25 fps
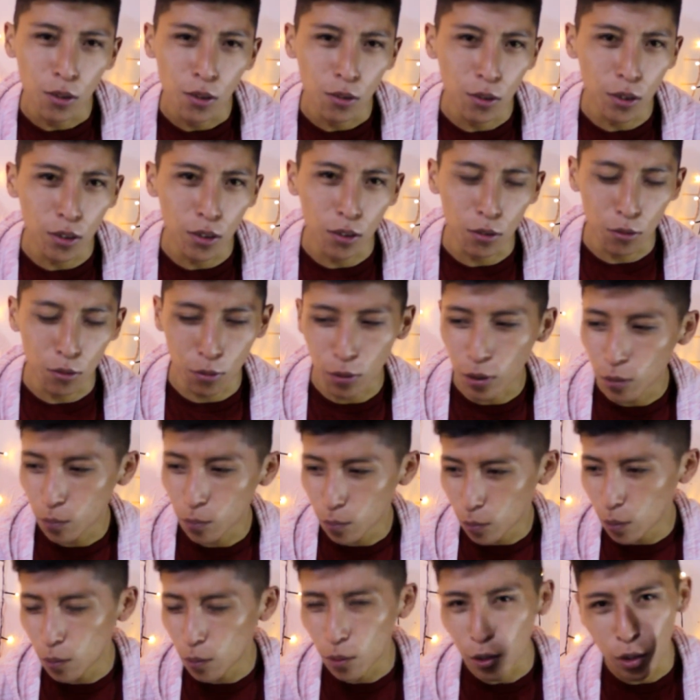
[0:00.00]
Bueno,
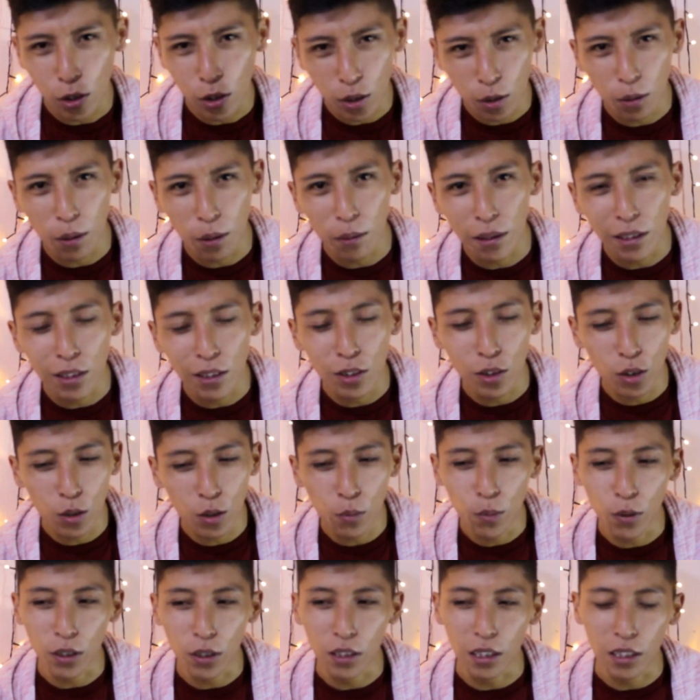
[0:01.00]
mejor no hablar de
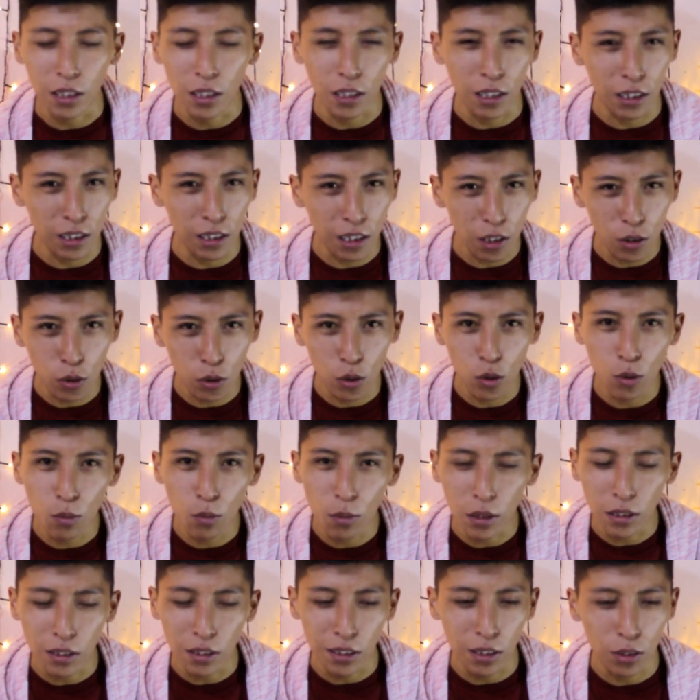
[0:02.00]
YouTube porque qué tal YouTube
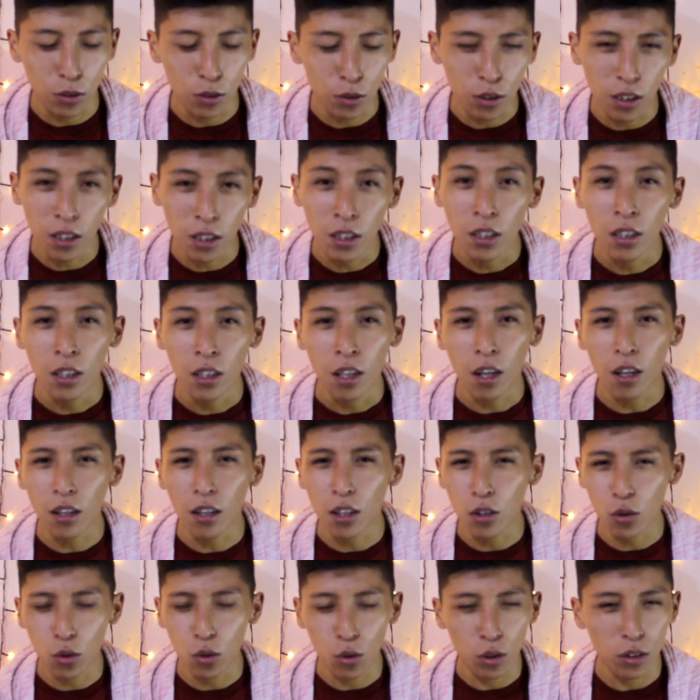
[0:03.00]
me censura.
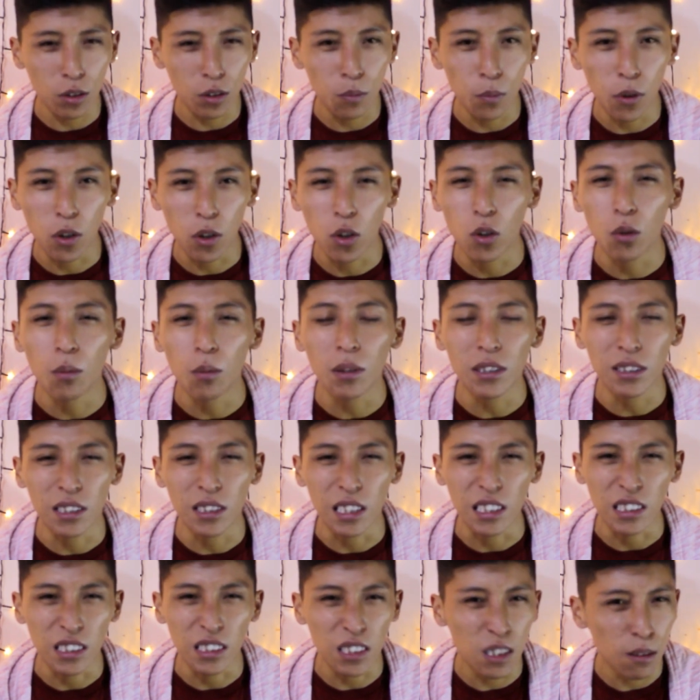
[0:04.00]
Ahora YouTube está un poco más
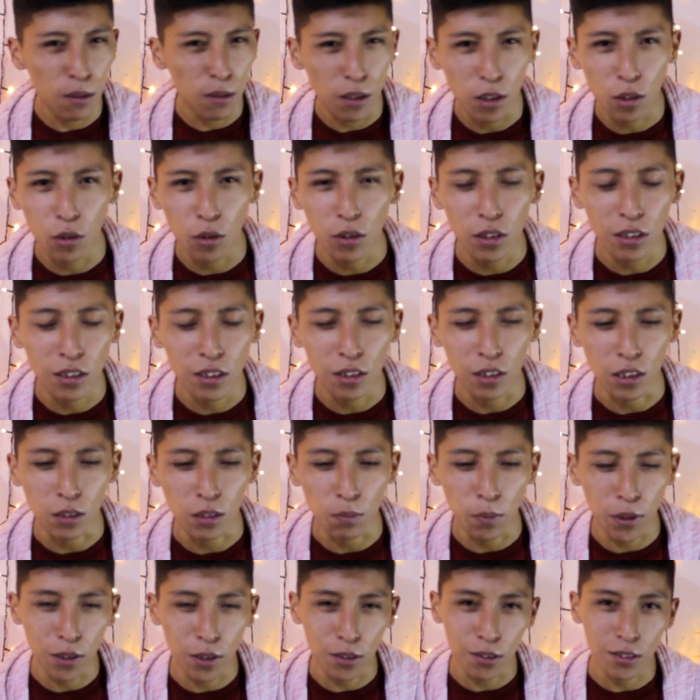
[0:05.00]
sensible, creo, en estos
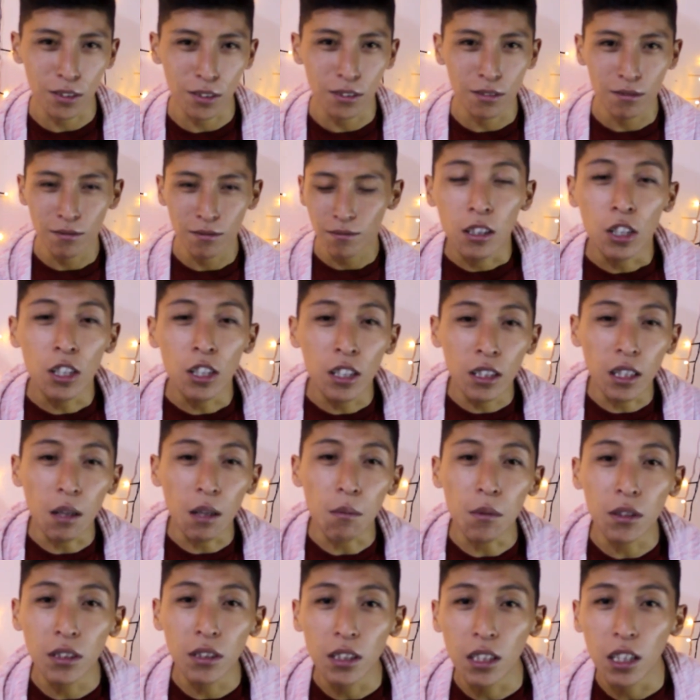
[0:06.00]
aspectos. Y
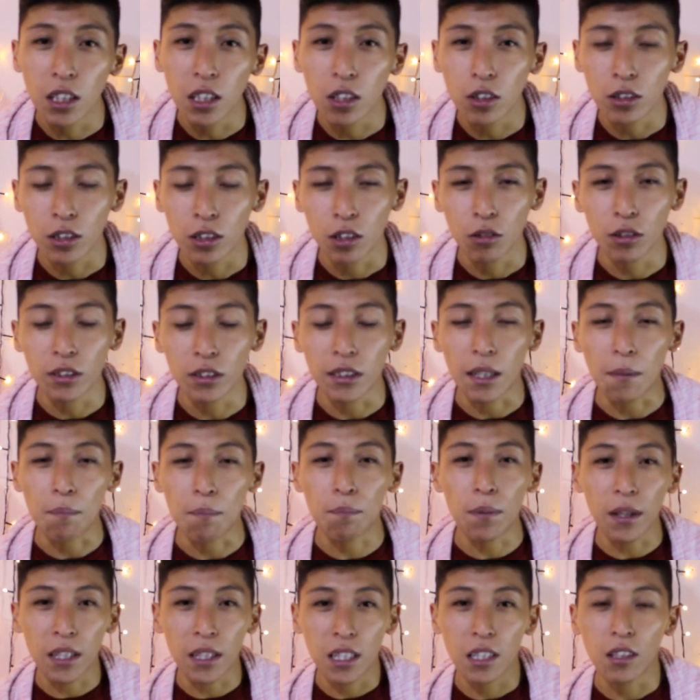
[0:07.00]
también síguenos en nuestra
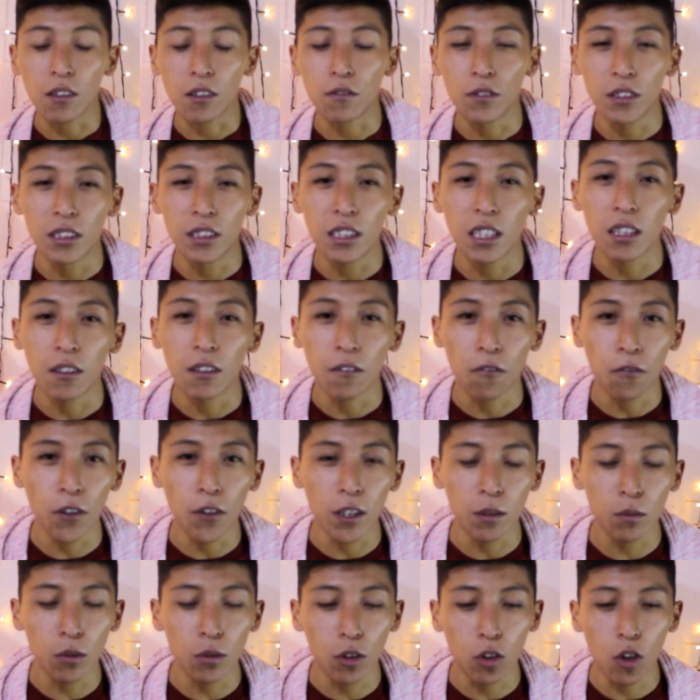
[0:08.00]
página oficial de
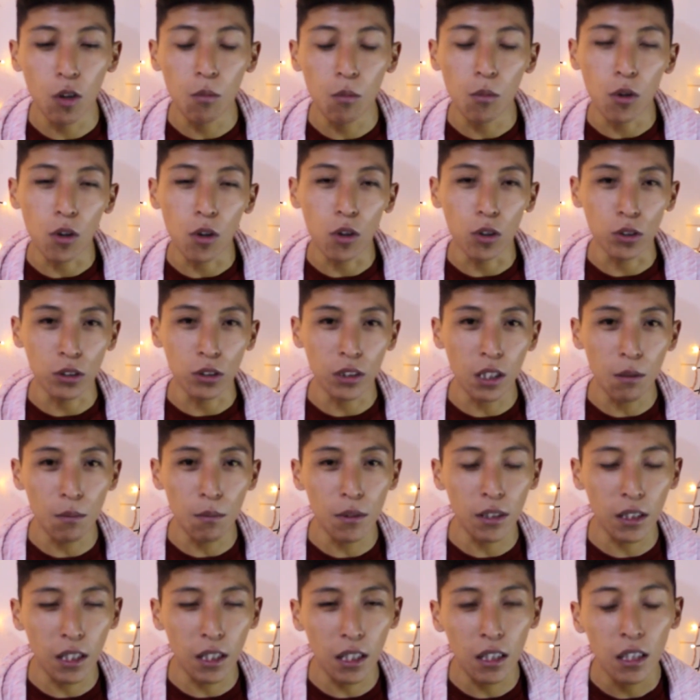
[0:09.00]
Facebook como José
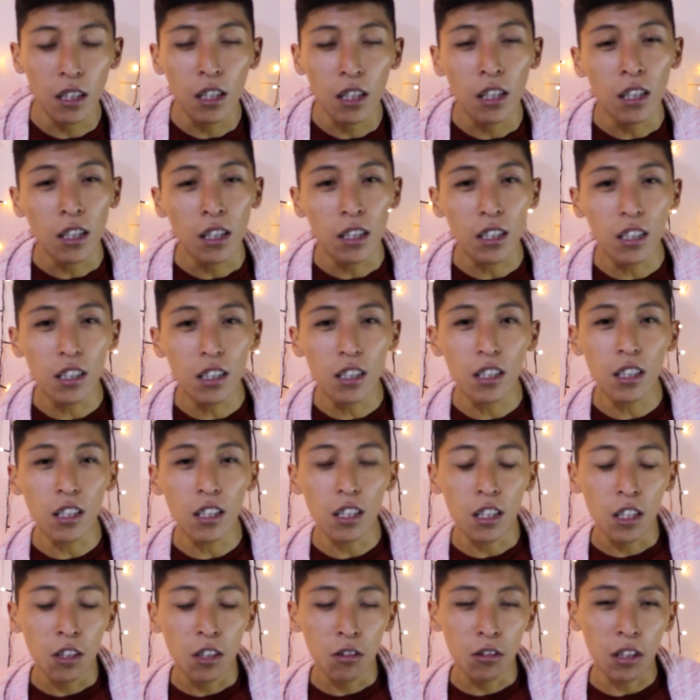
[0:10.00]
Miguel y
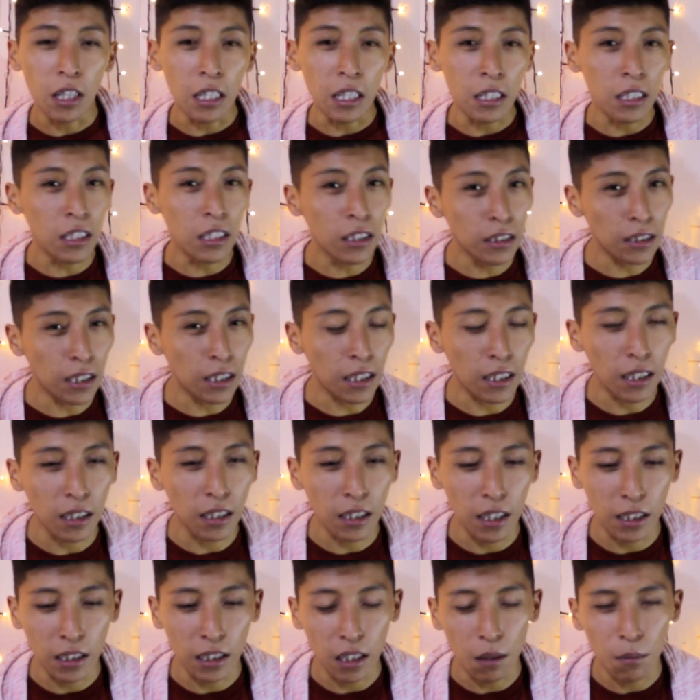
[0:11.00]
en
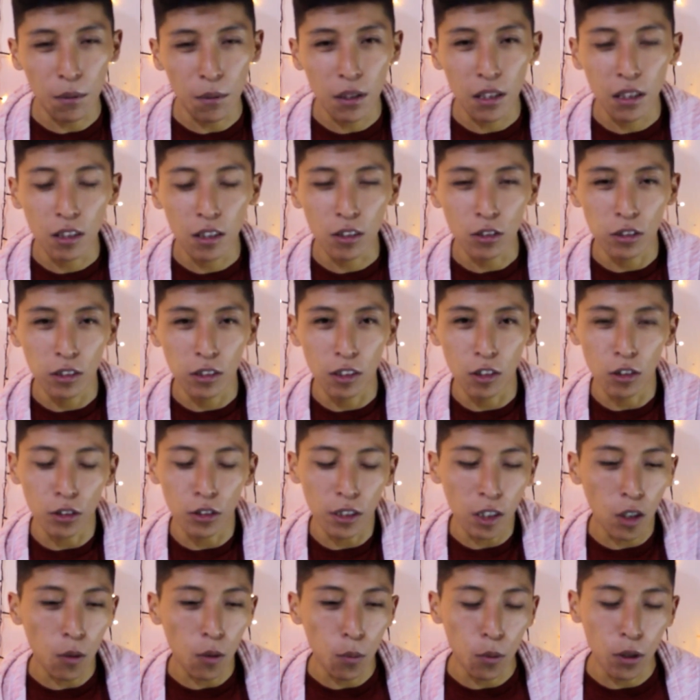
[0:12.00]
Instagram que también los, los,
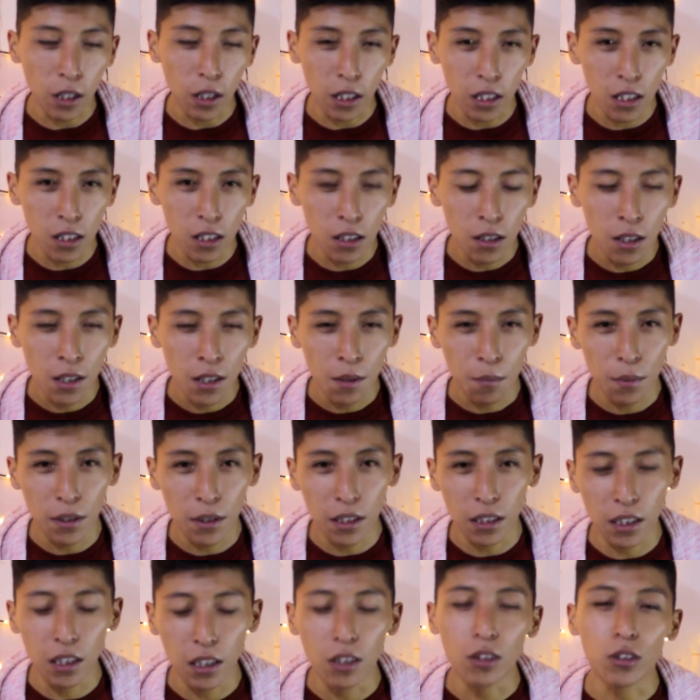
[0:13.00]
dejo por aquí
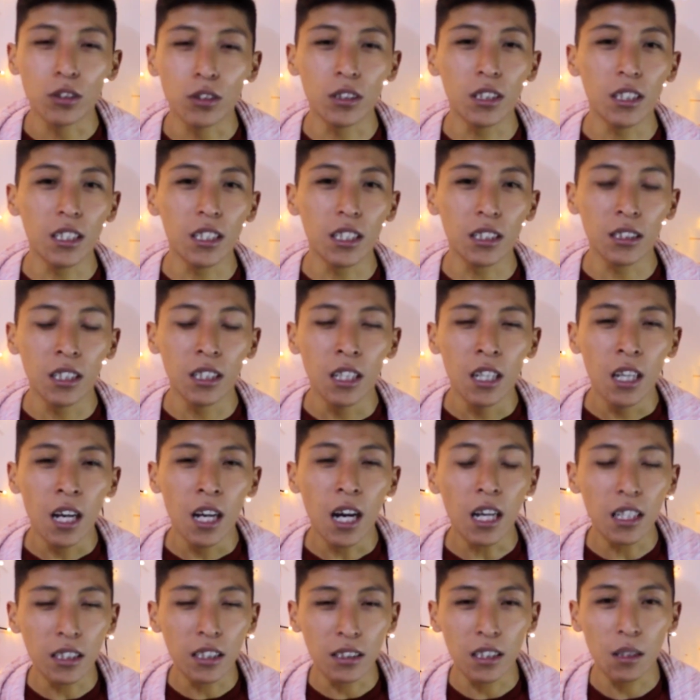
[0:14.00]
para que nos sigas.
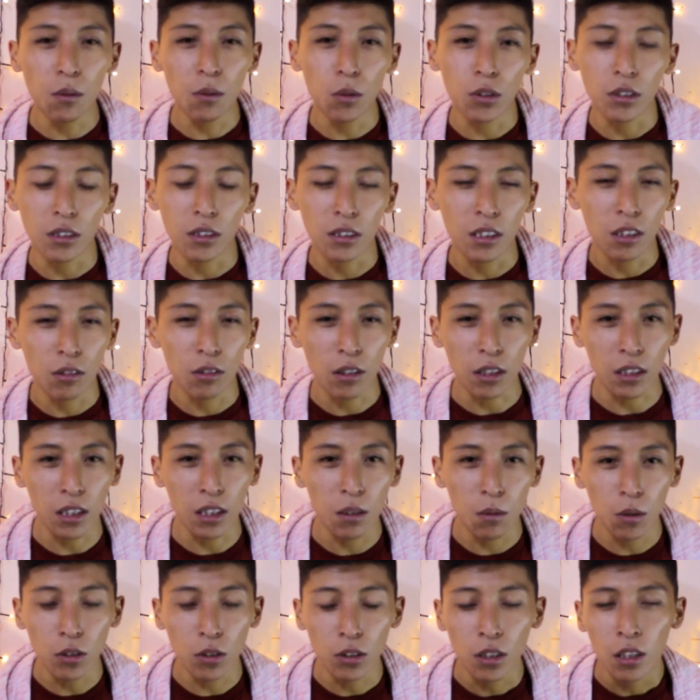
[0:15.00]
Ahí estamos siendo
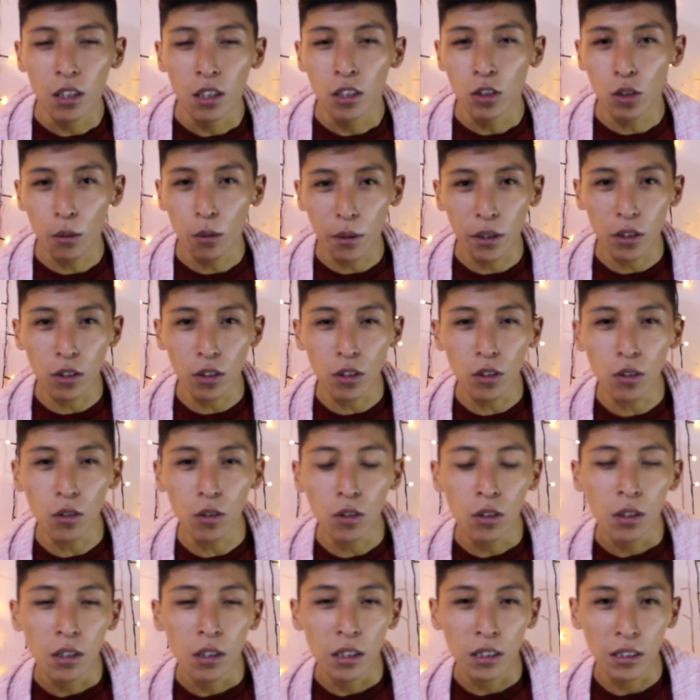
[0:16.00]
activos. Sobre
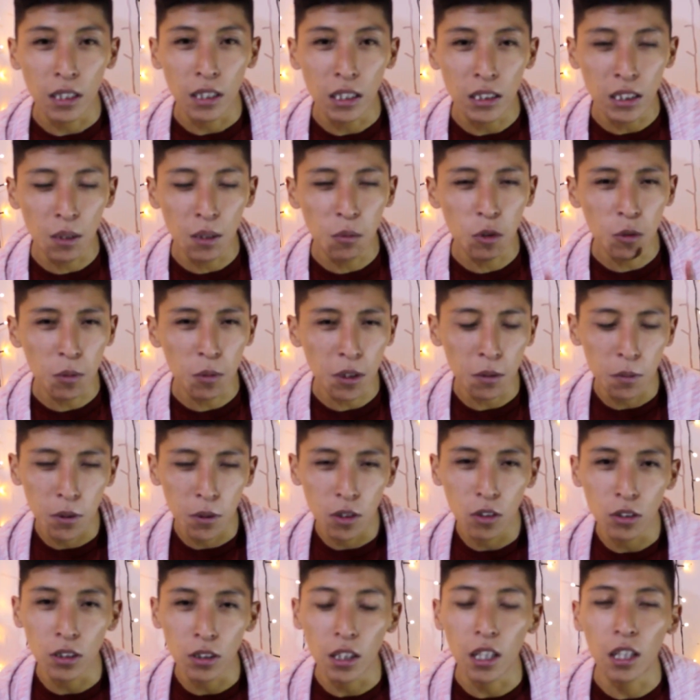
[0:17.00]
todo hacemos más
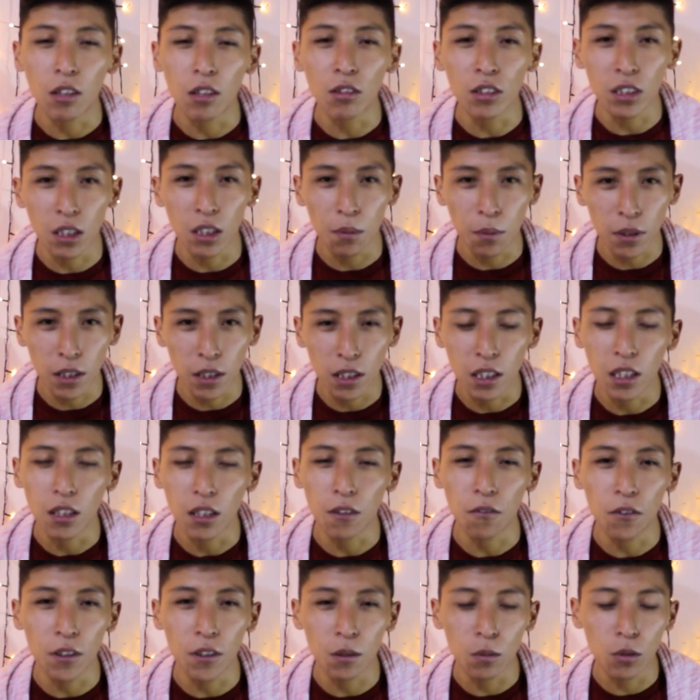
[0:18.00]
videos en nuestra página
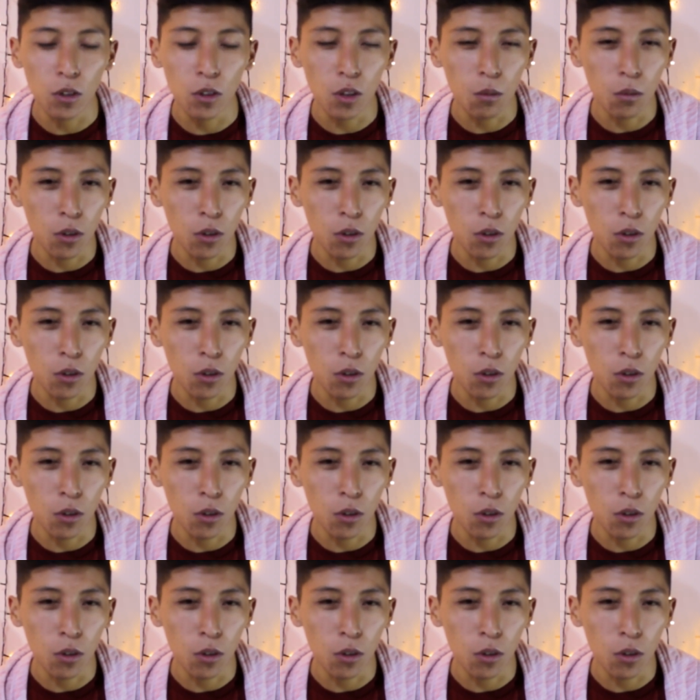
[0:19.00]
de Facebook como